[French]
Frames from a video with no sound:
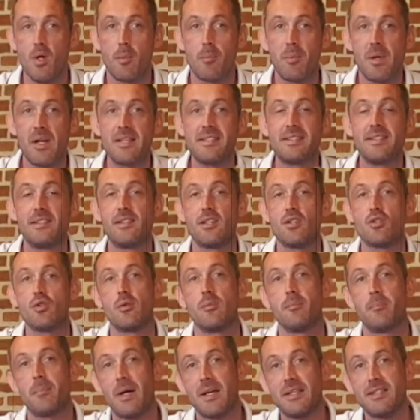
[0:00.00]
en place est un
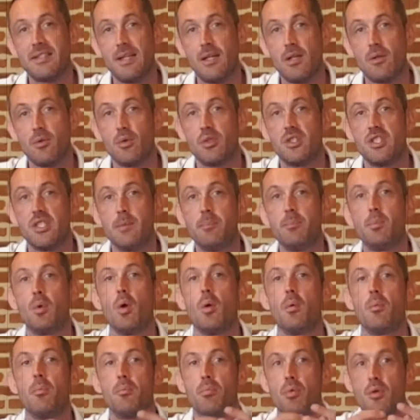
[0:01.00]
jeûne partiel de type
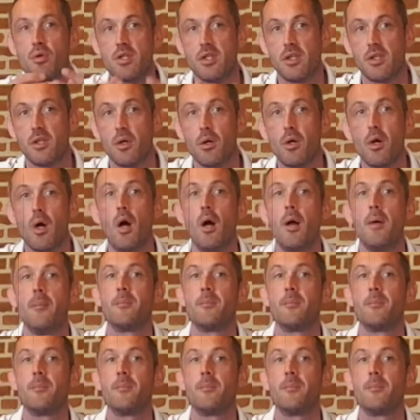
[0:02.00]
Bushinger,